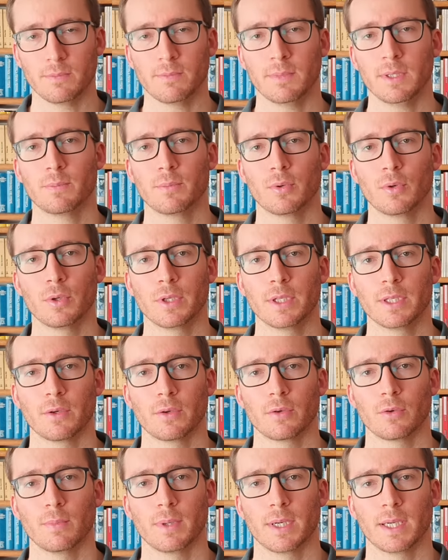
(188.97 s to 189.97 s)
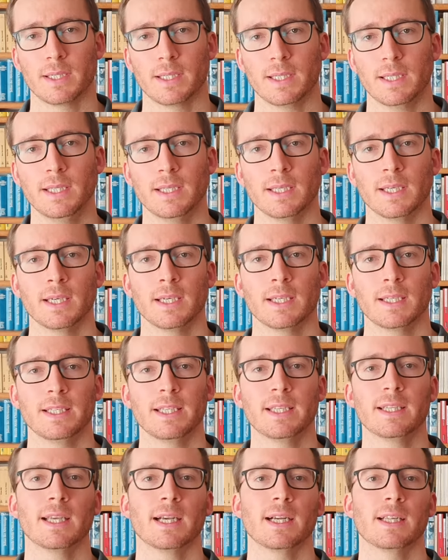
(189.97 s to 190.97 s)
mit Polyneuropathie
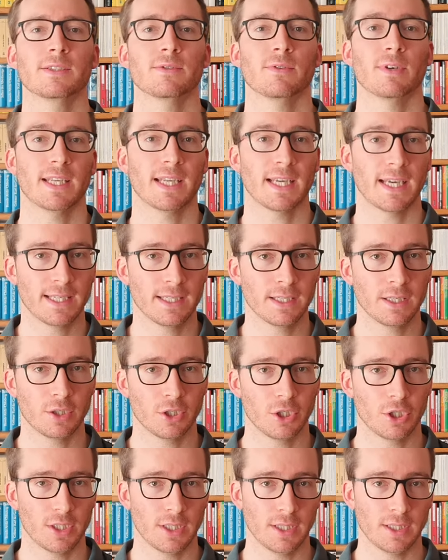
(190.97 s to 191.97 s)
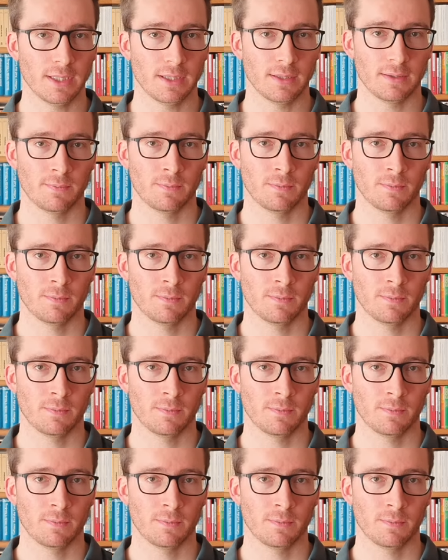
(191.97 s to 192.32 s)
liegt also an anderer Stelle.